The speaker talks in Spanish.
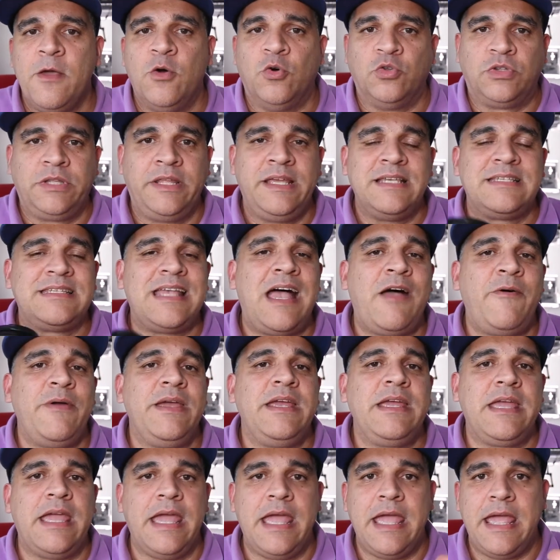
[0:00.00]
Ustedes
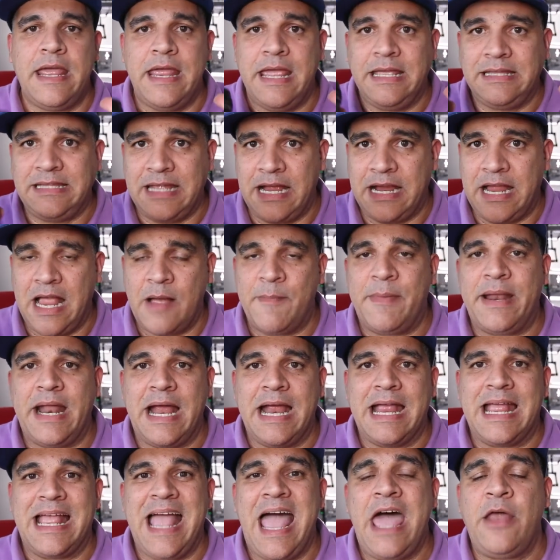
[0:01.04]
saben que estas
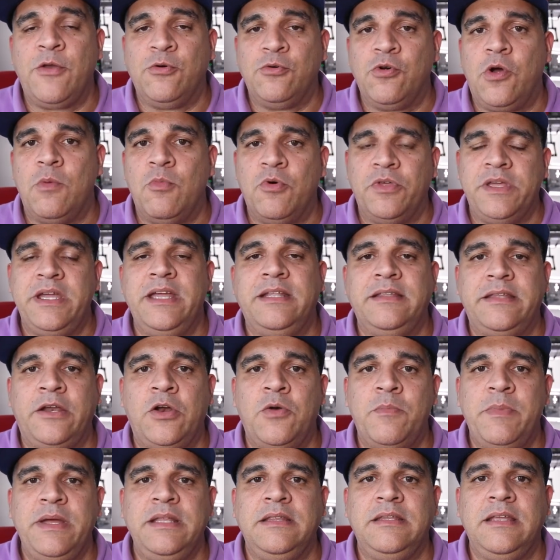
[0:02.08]
cámaras Canon, como dije
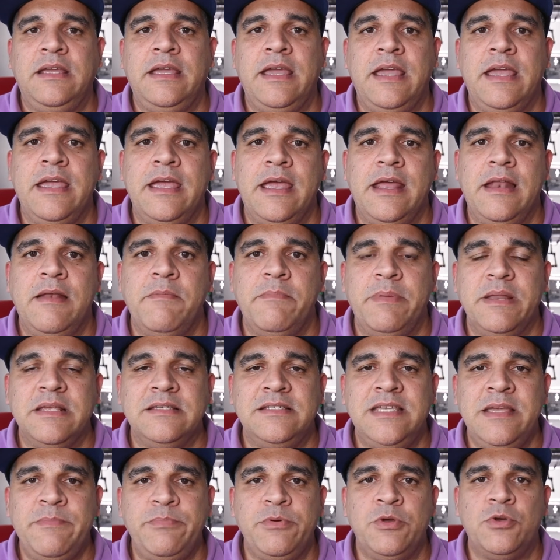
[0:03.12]
anteriormente en el
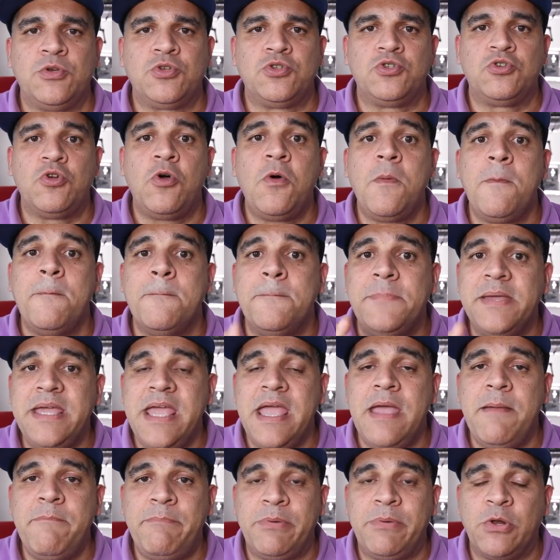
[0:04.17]
principio, son
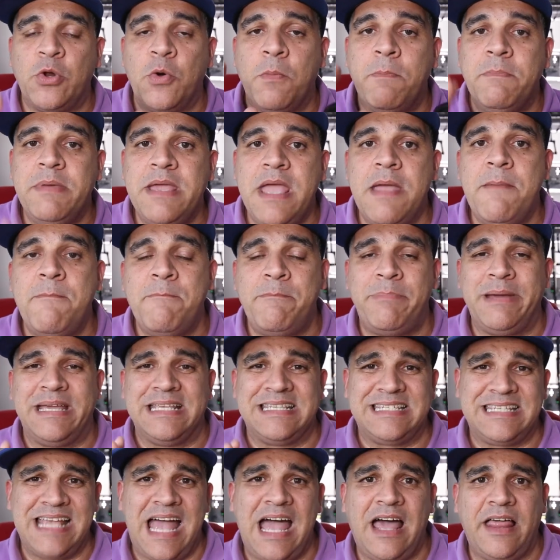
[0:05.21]
bien, pero bien
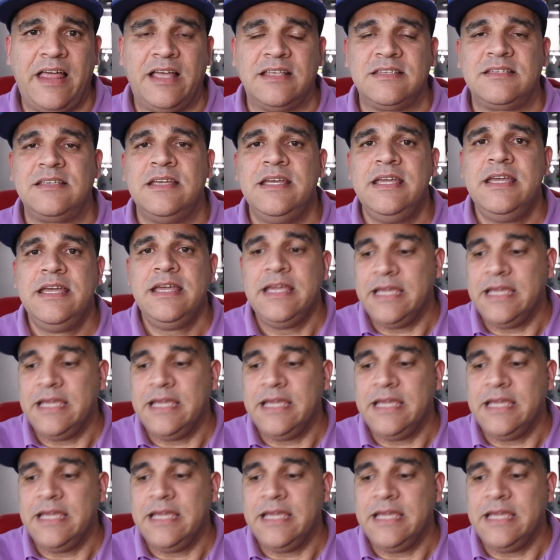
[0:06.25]
pesadas